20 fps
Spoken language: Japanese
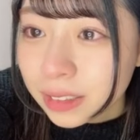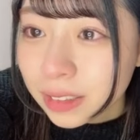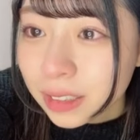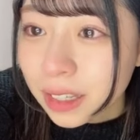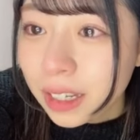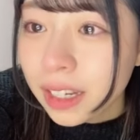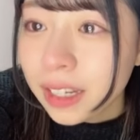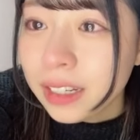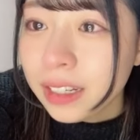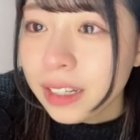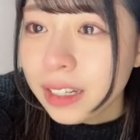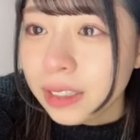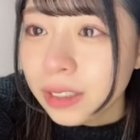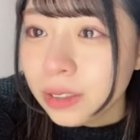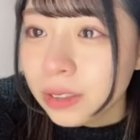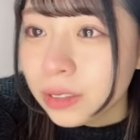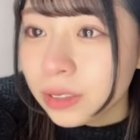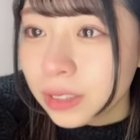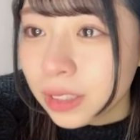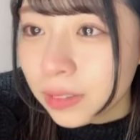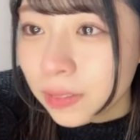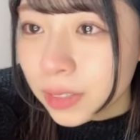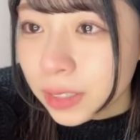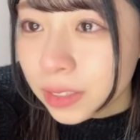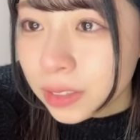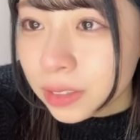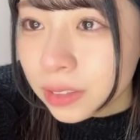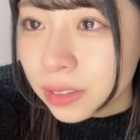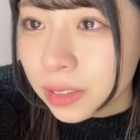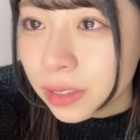たあありがとうございま
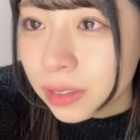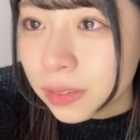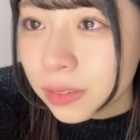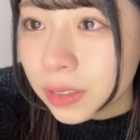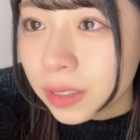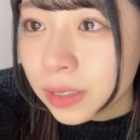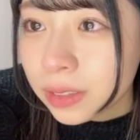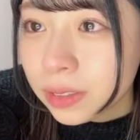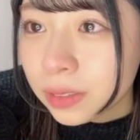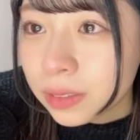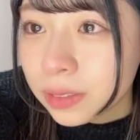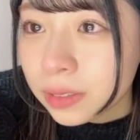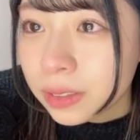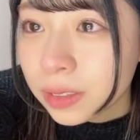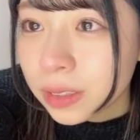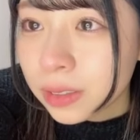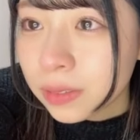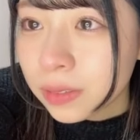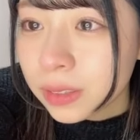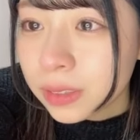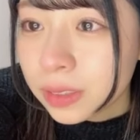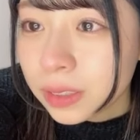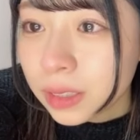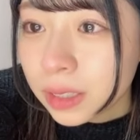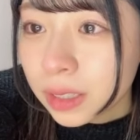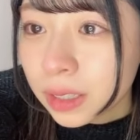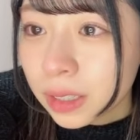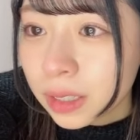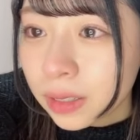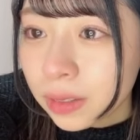す出演おめでとうございます
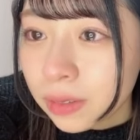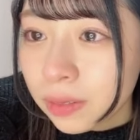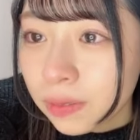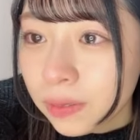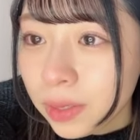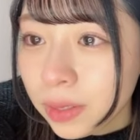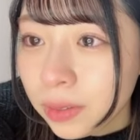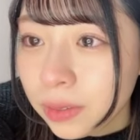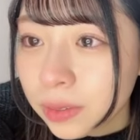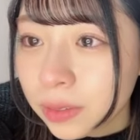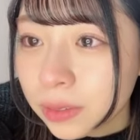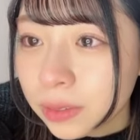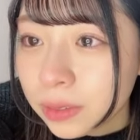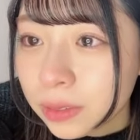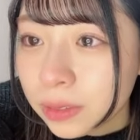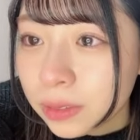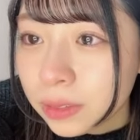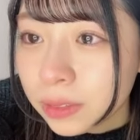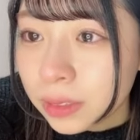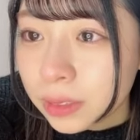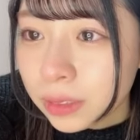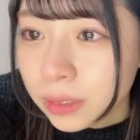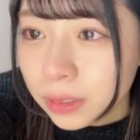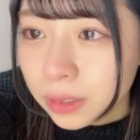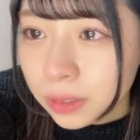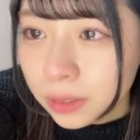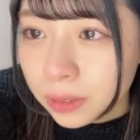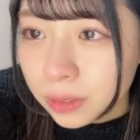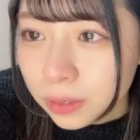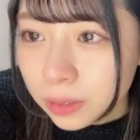目を潤んで
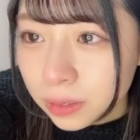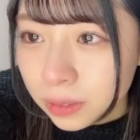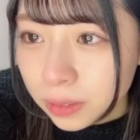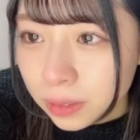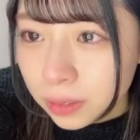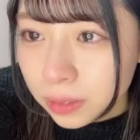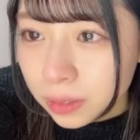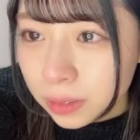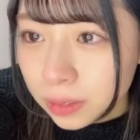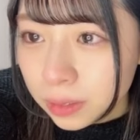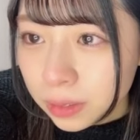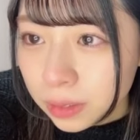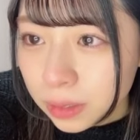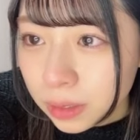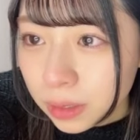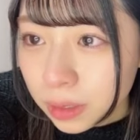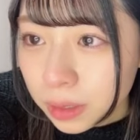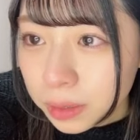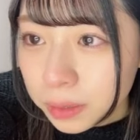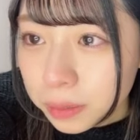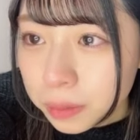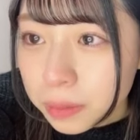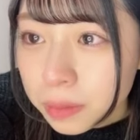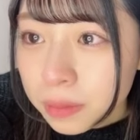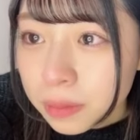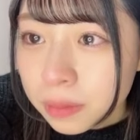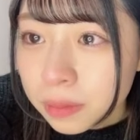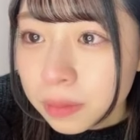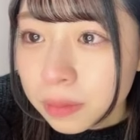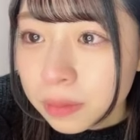え本当
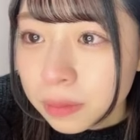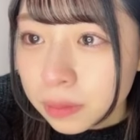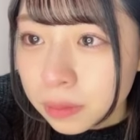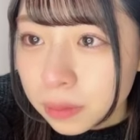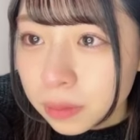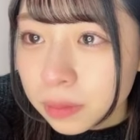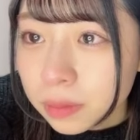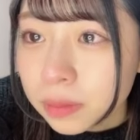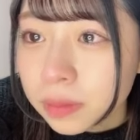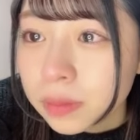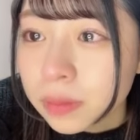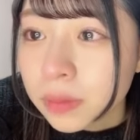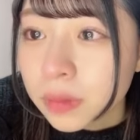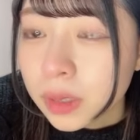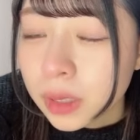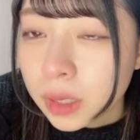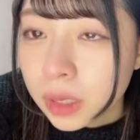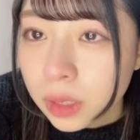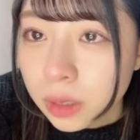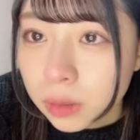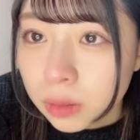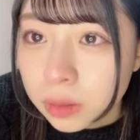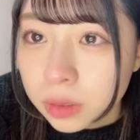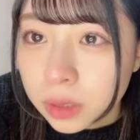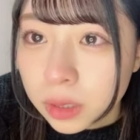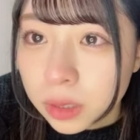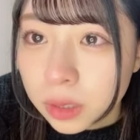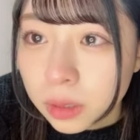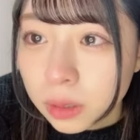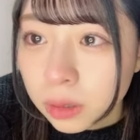うんきのこ
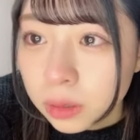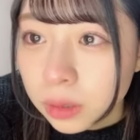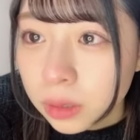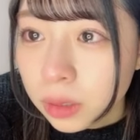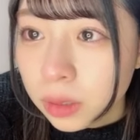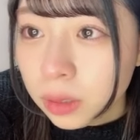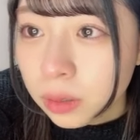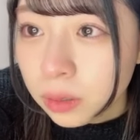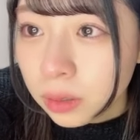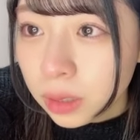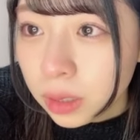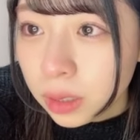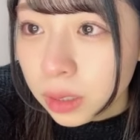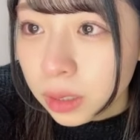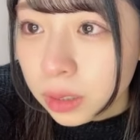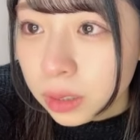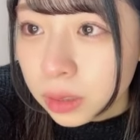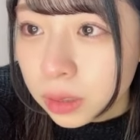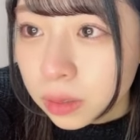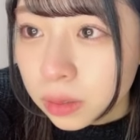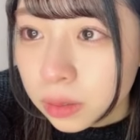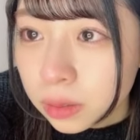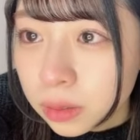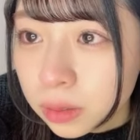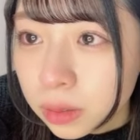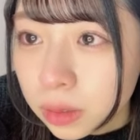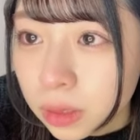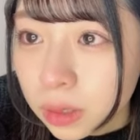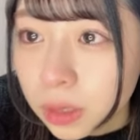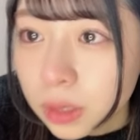さんに本当にお礼ですよ
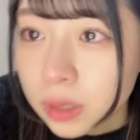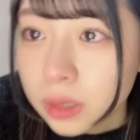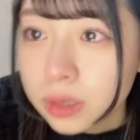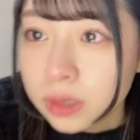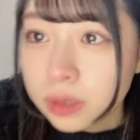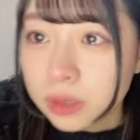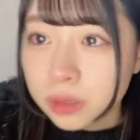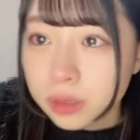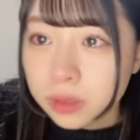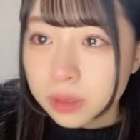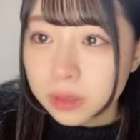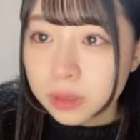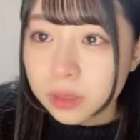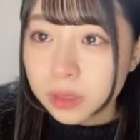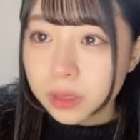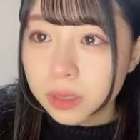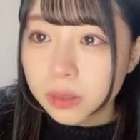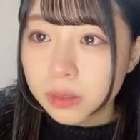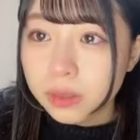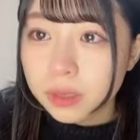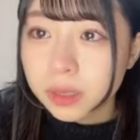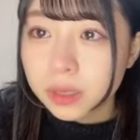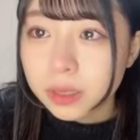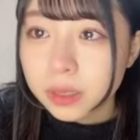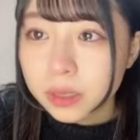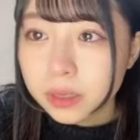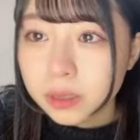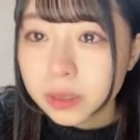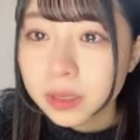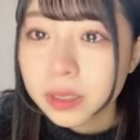想像では何
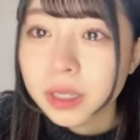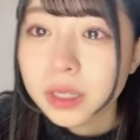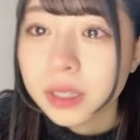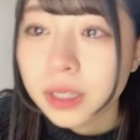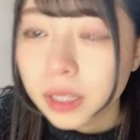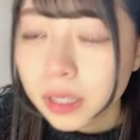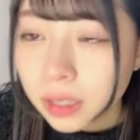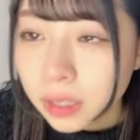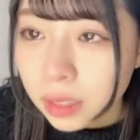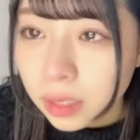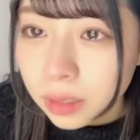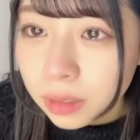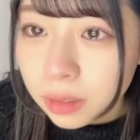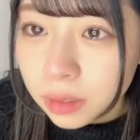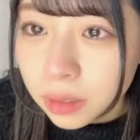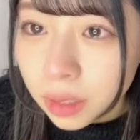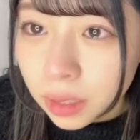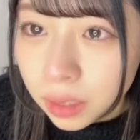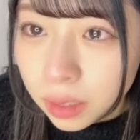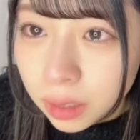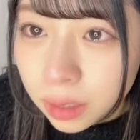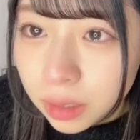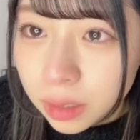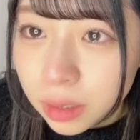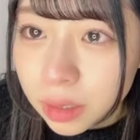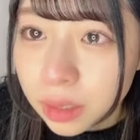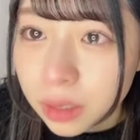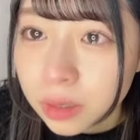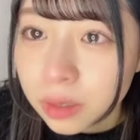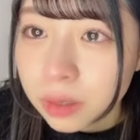人くいや何人くらいっ
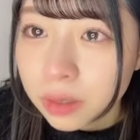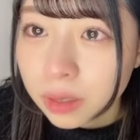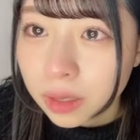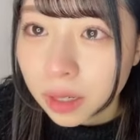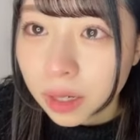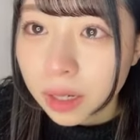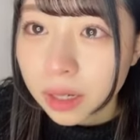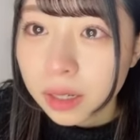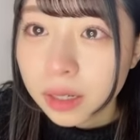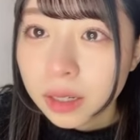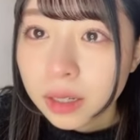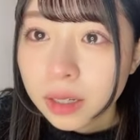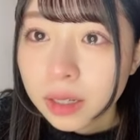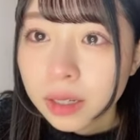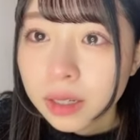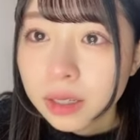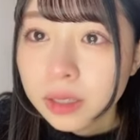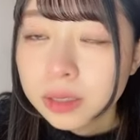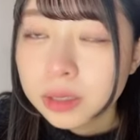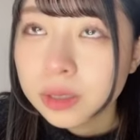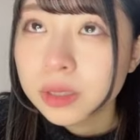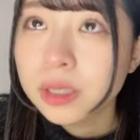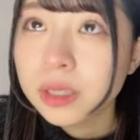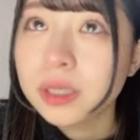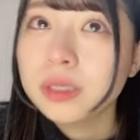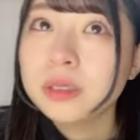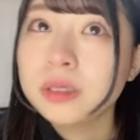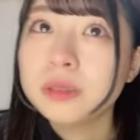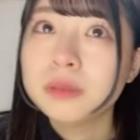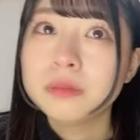ていうかそん
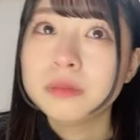な